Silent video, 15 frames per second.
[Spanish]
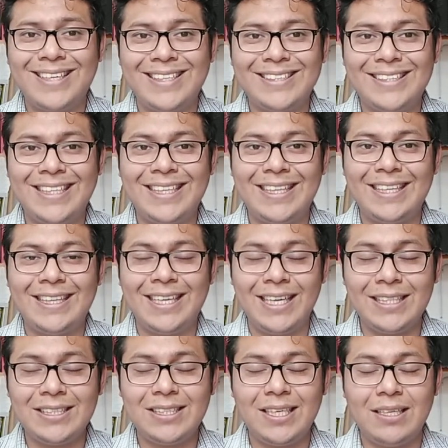
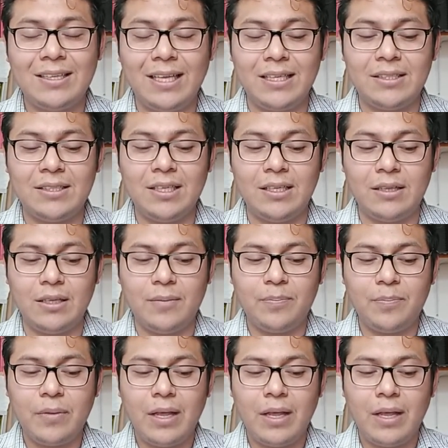3.37.